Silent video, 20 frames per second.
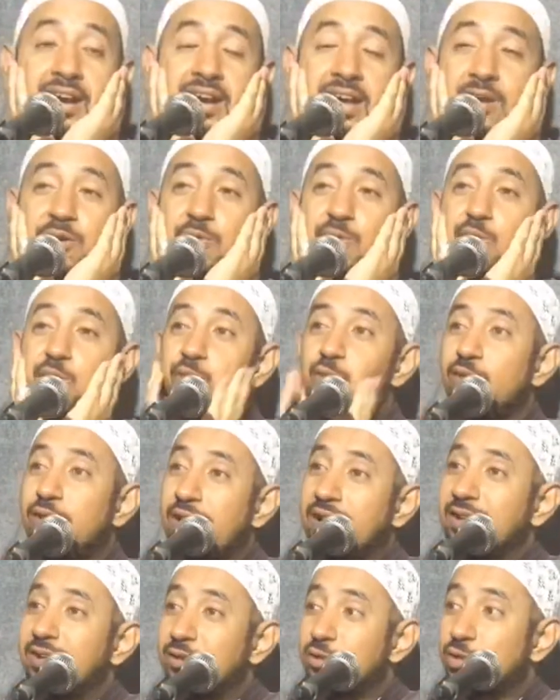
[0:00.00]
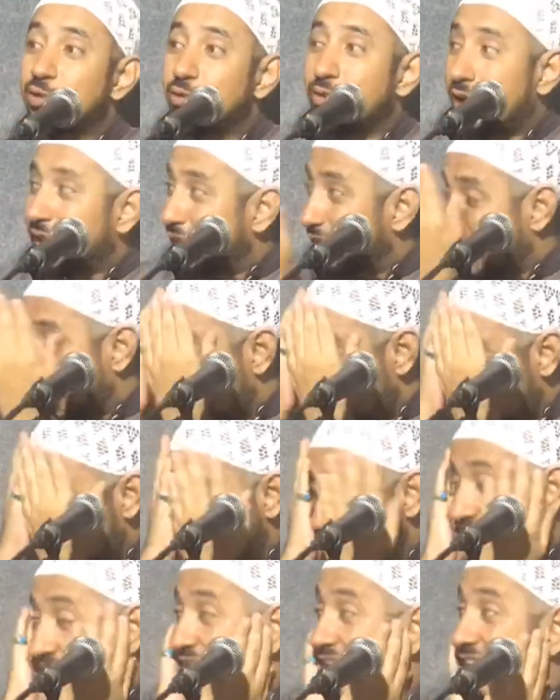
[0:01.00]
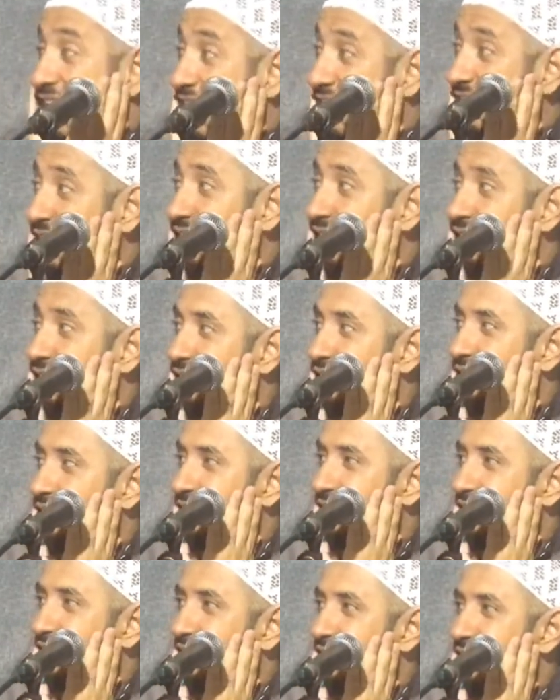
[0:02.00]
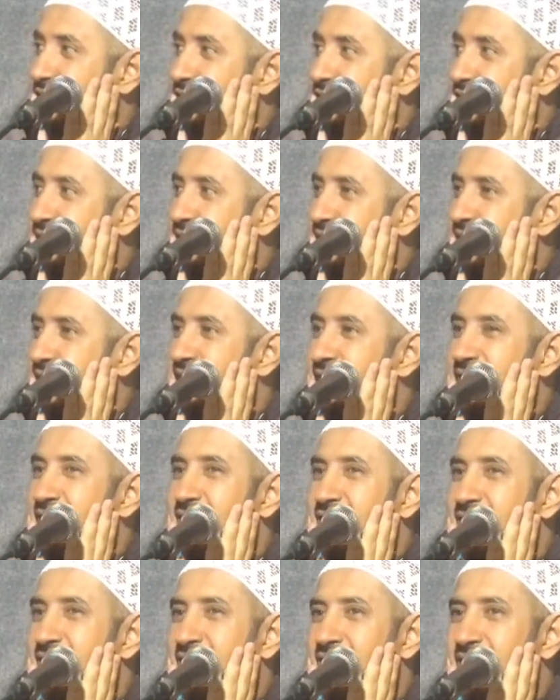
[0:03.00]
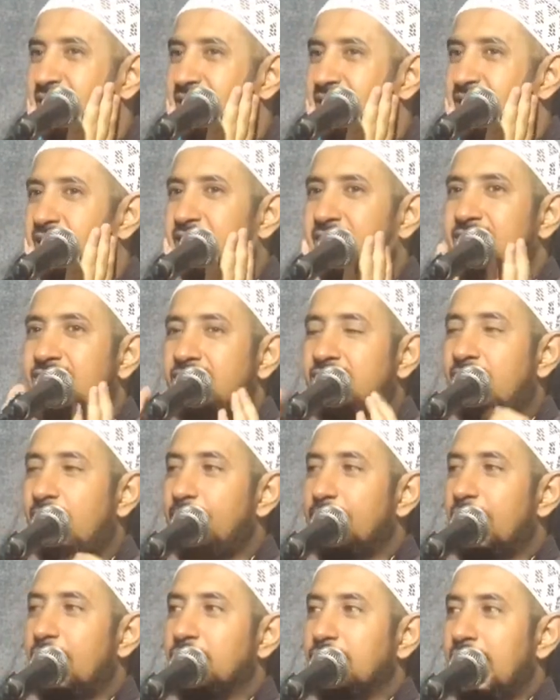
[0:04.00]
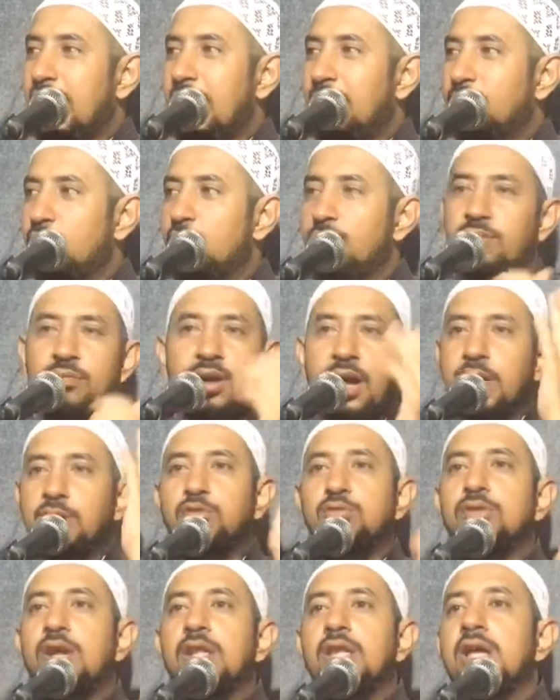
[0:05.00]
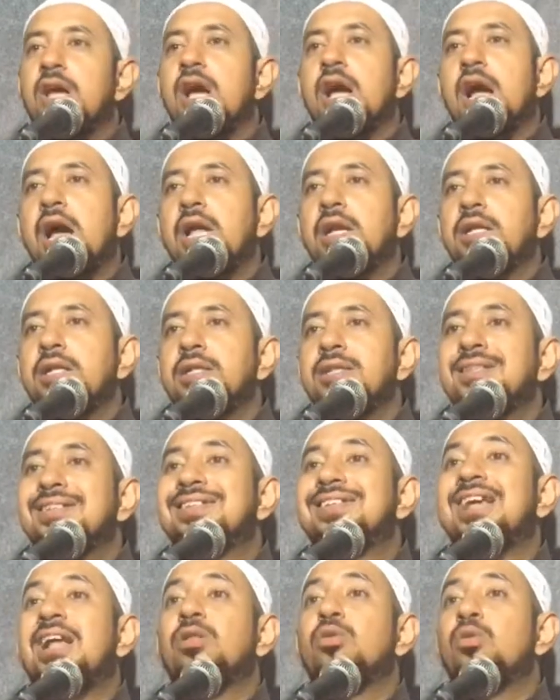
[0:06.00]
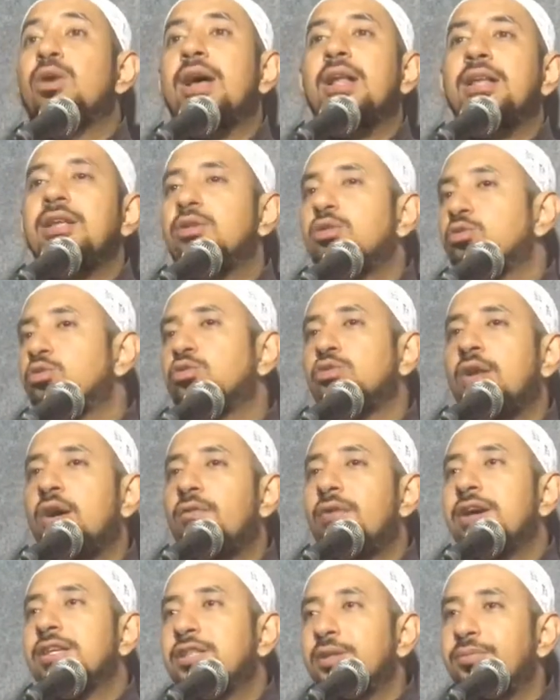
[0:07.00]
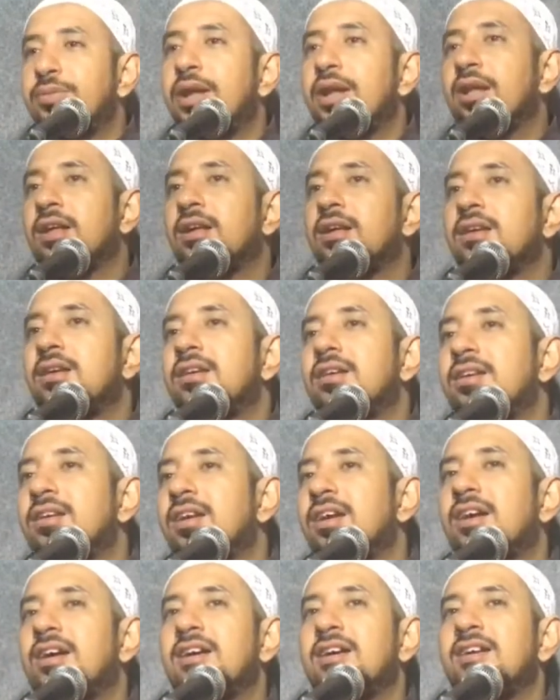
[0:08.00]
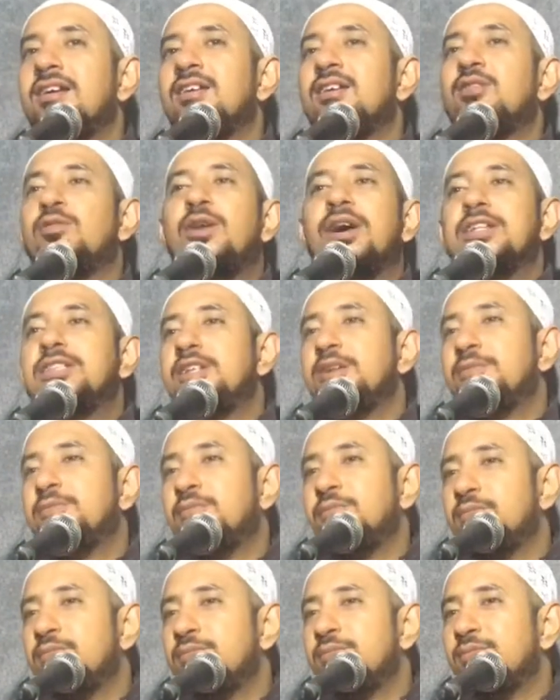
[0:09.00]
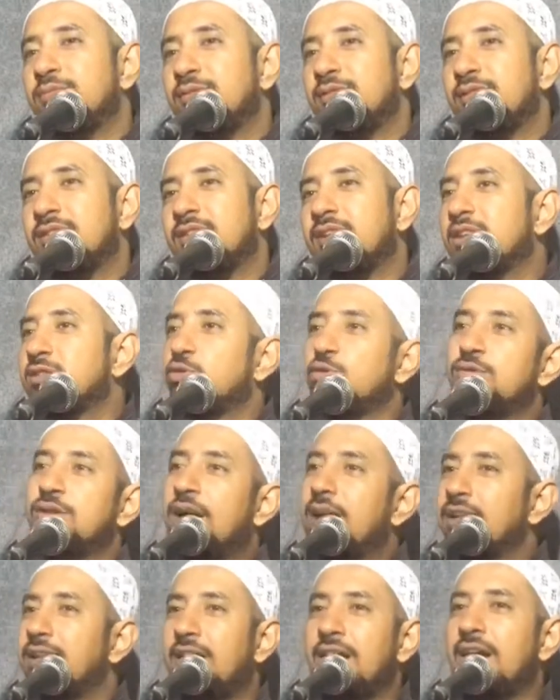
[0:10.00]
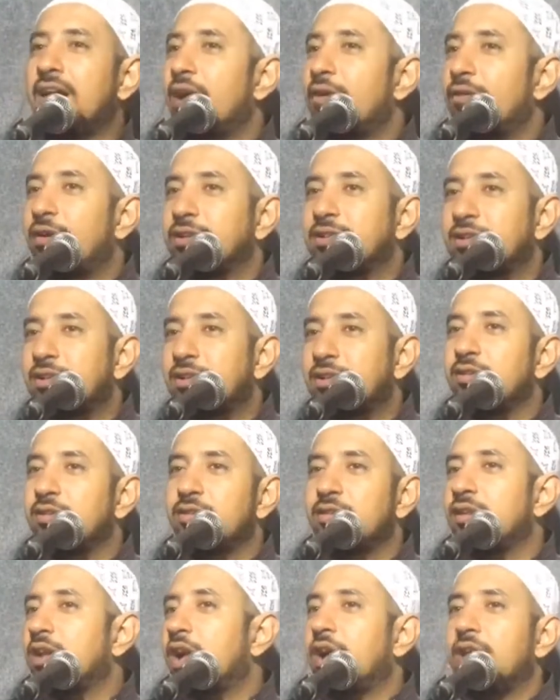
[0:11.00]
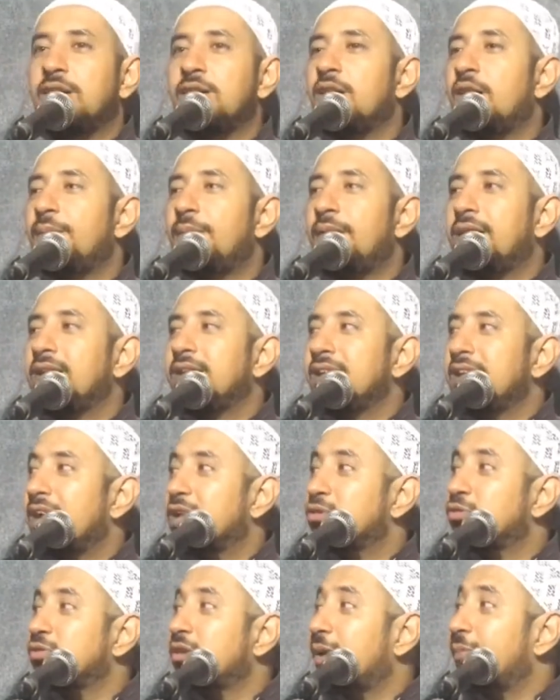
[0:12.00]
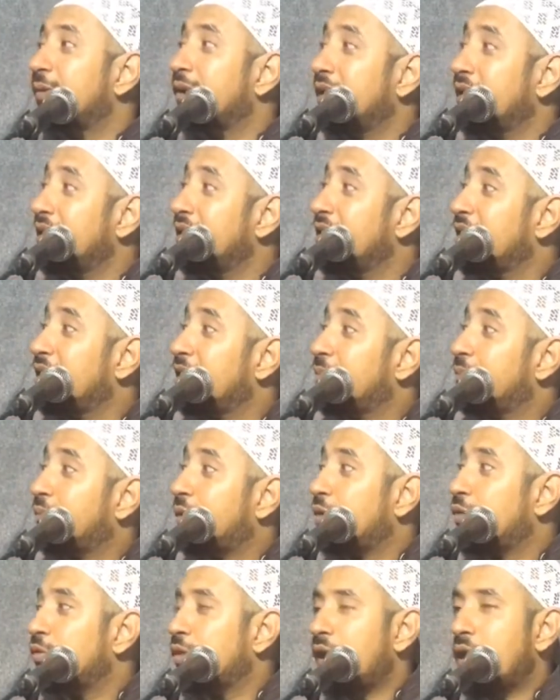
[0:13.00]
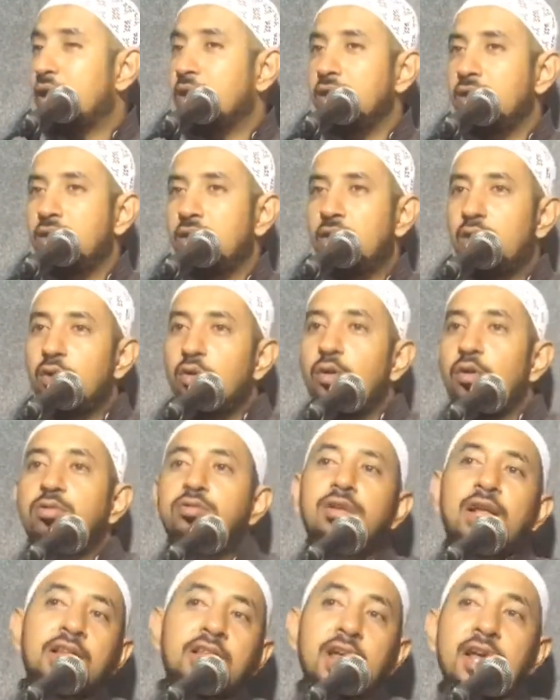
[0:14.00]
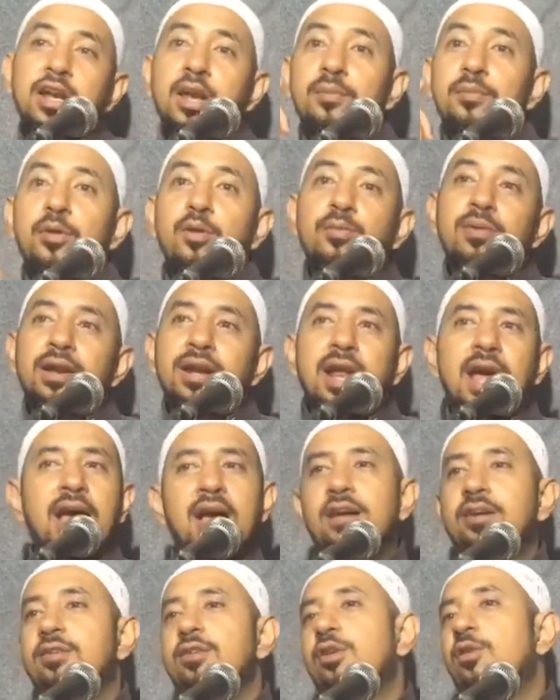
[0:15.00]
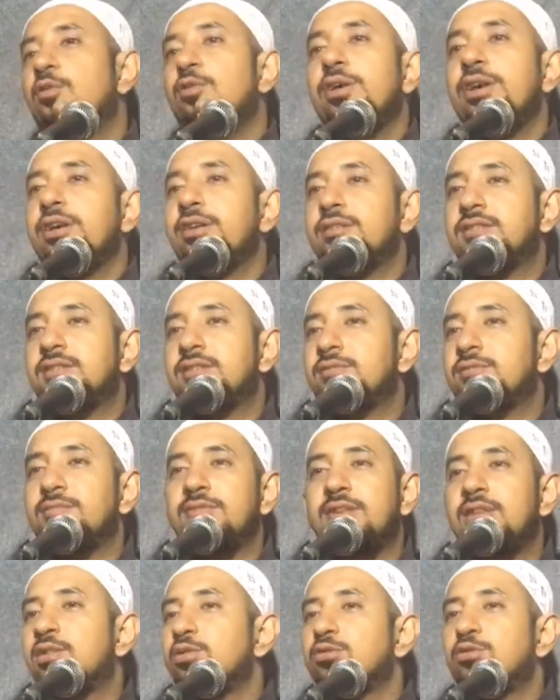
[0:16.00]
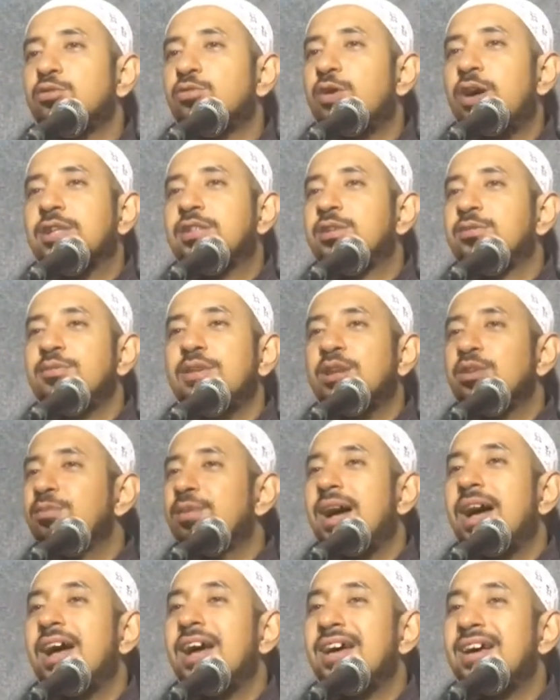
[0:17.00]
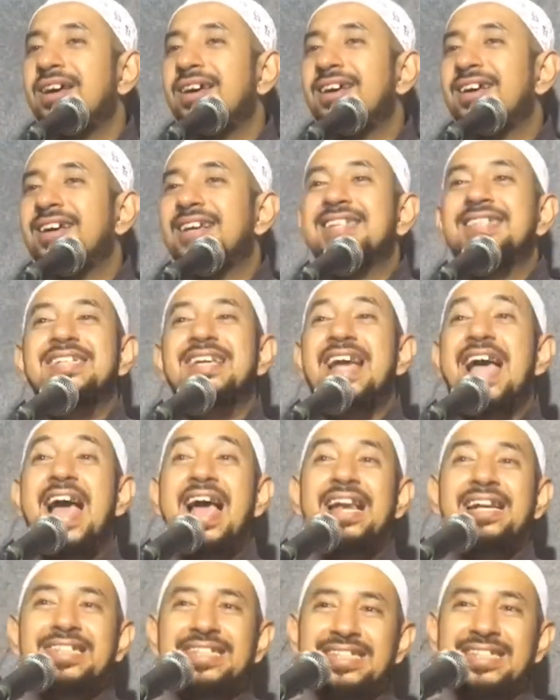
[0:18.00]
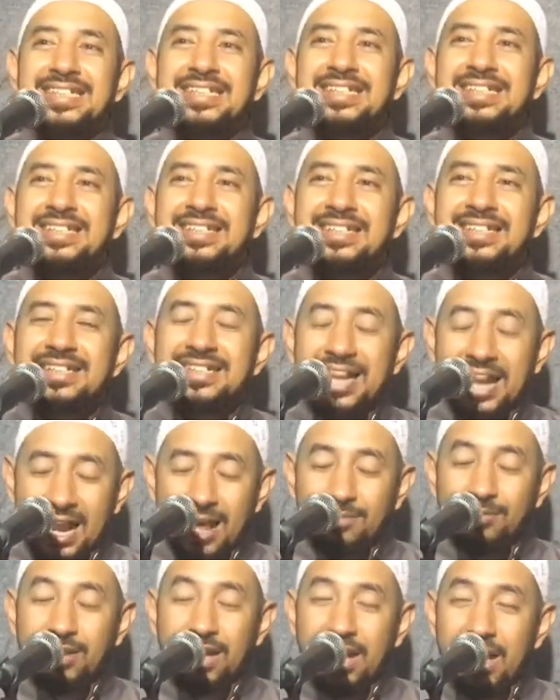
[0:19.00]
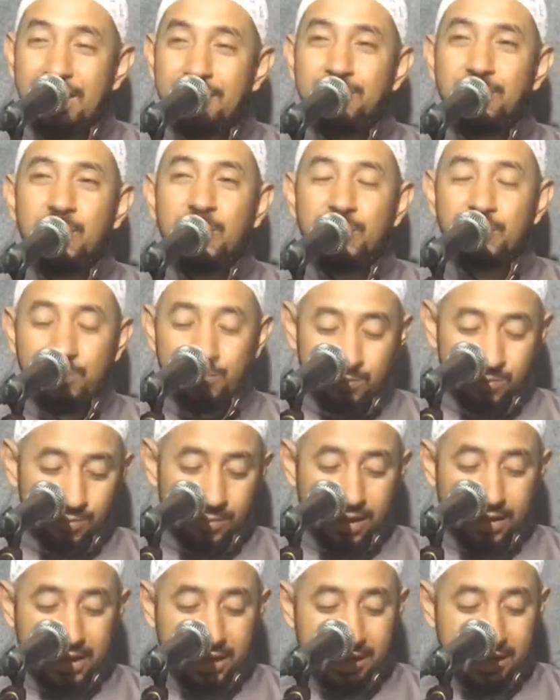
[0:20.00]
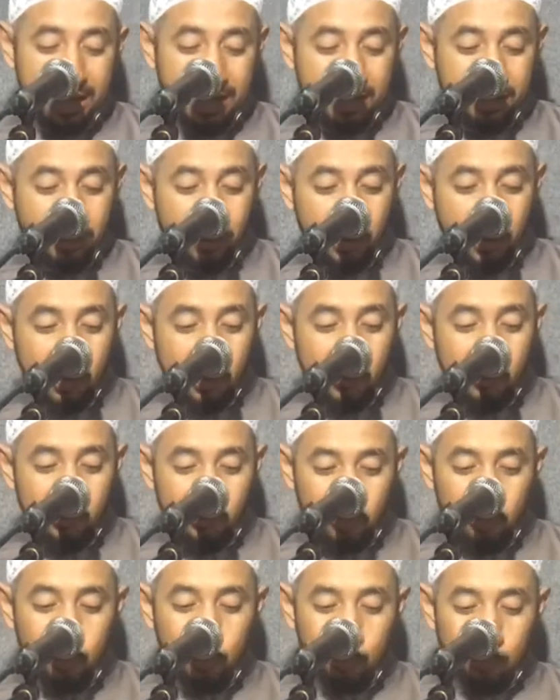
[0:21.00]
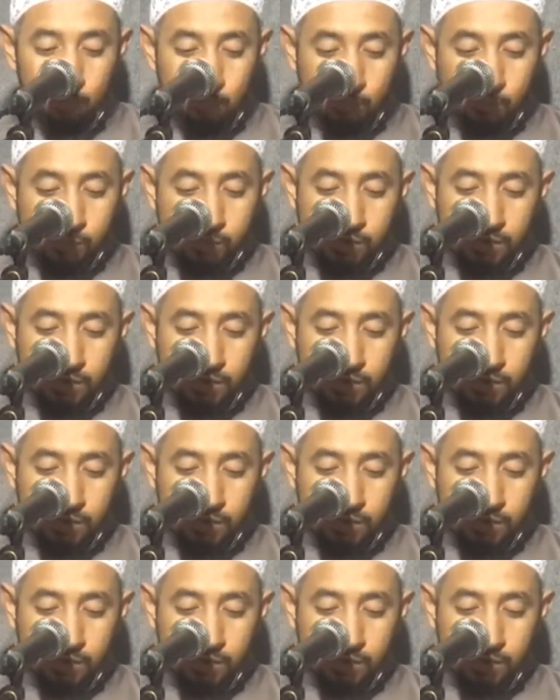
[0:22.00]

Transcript: Satu kali itu sudah wajib dan ya, wajib. Sunnahnya nggak apa tidak sunnah mengulangi. Loh tadi ada yang belum kena. Ya wis, itu wajibnya cuma sekali dalam tayamum. Beda dengan wudhu. Jadi semua kesunahan wudhu itu disunahkan dalam tayamum kecuali atas lis.